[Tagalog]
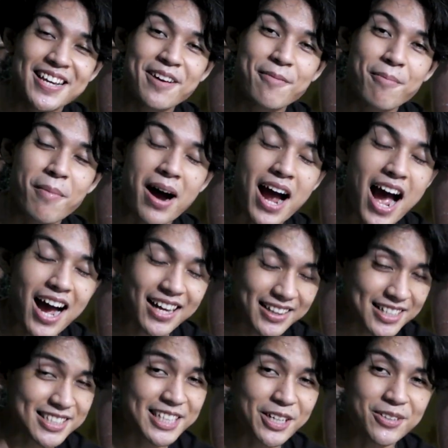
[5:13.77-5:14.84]

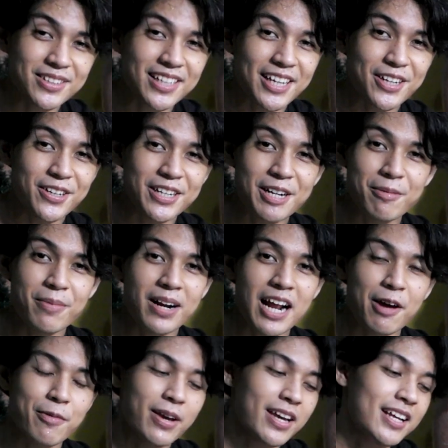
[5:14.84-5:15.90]
Makaka-discount kayo ng
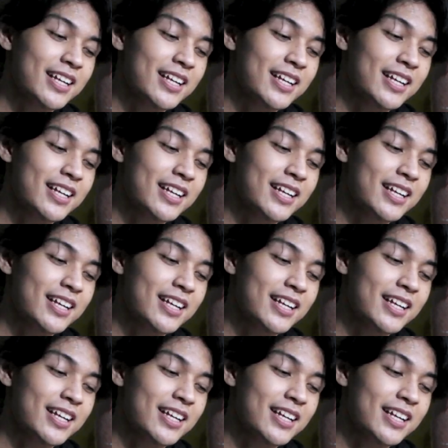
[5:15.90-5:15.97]
marami